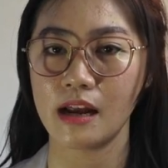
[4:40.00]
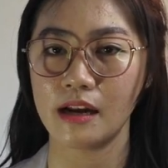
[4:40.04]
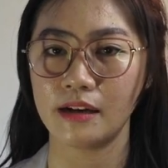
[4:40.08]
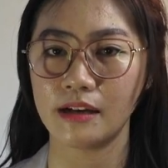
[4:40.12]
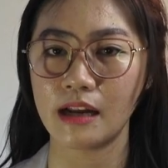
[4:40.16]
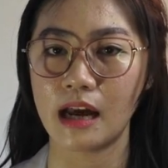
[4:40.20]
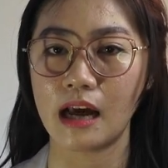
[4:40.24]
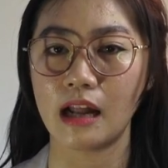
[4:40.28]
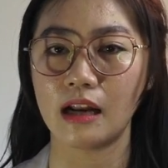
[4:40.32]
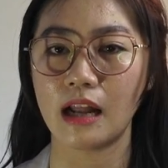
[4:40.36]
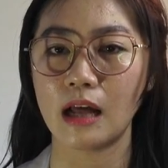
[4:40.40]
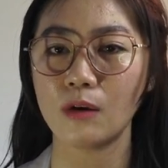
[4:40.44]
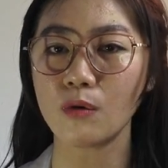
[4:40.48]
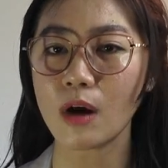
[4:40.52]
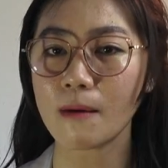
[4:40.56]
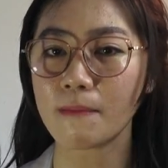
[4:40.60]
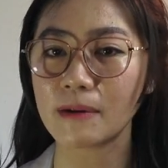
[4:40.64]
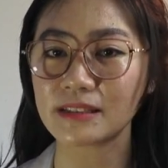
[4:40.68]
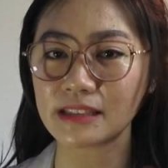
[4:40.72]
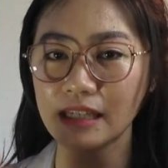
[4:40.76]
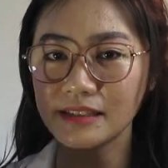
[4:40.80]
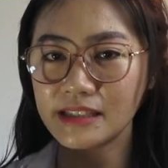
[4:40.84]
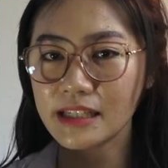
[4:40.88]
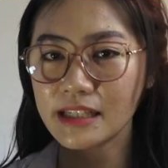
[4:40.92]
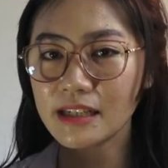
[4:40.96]
Nah, lalu
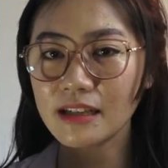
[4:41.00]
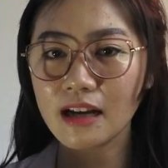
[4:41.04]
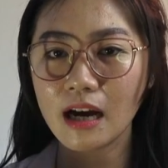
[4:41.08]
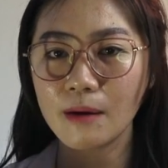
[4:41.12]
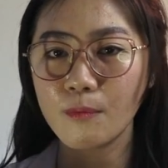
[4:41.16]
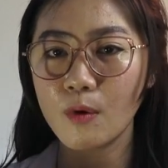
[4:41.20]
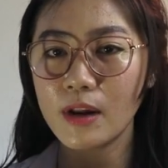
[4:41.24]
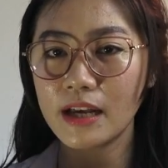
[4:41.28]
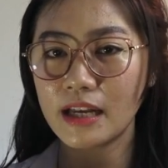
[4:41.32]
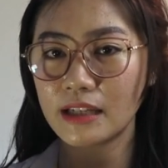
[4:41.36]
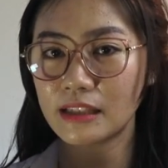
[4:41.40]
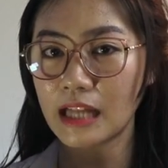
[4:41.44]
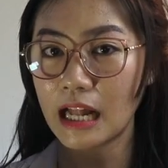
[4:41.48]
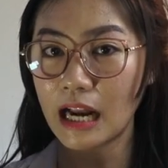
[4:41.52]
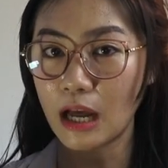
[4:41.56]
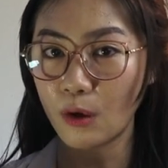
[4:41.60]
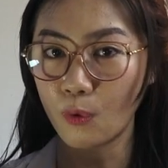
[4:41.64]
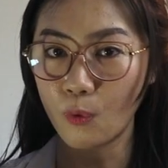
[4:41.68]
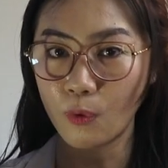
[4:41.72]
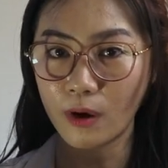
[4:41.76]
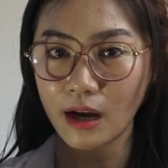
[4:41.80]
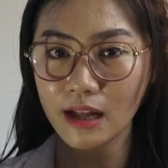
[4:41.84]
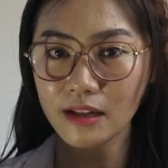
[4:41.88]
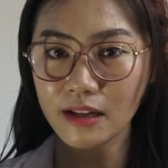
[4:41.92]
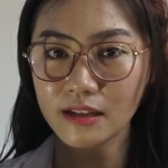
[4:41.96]
apa saja yang nggak boleh kita
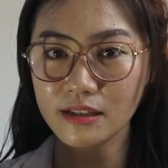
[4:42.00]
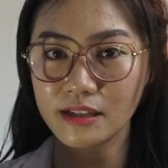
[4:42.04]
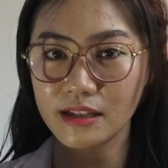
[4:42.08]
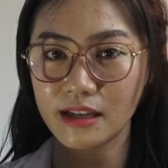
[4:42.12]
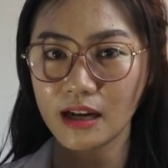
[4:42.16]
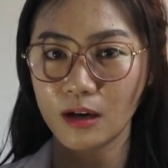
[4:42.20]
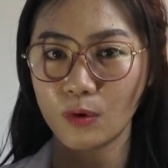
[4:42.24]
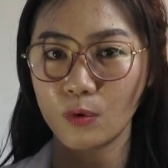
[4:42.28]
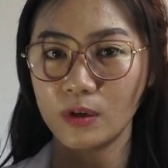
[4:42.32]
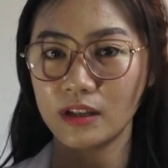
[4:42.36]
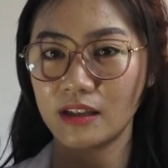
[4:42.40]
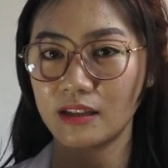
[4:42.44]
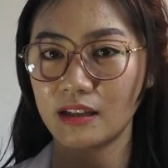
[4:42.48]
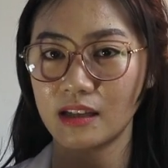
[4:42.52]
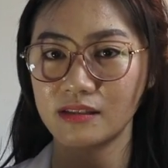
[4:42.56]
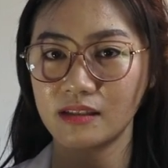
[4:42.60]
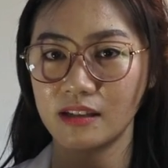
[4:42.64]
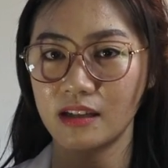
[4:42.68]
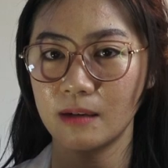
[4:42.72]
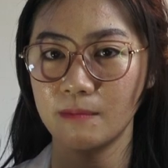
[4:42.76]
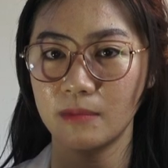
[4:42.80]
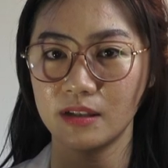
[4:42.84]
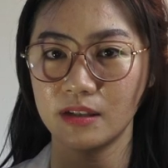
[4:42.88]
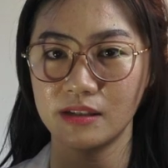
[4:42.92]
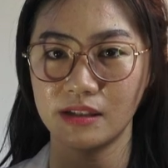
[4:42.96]
lakukan jika kulit kita
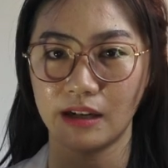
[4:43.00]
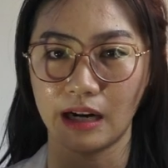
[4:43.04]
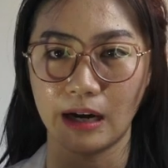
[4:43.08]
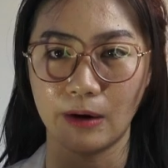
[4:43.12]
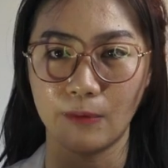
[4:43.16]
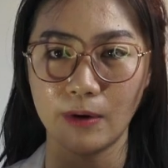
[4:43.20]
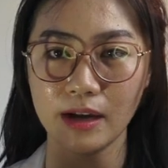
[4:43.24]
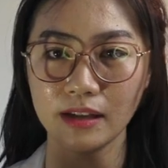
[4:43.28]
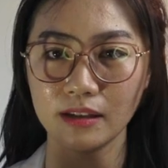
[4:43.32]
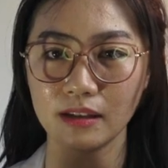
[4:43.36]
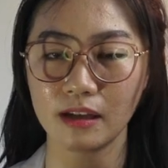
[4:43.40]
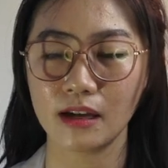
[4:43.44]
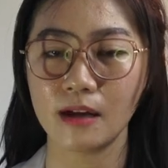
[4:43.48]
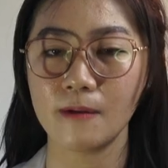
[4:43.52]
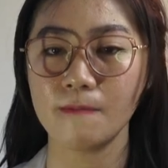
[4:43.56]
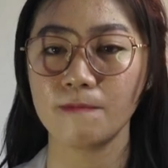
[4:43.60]
sedang berjerawat?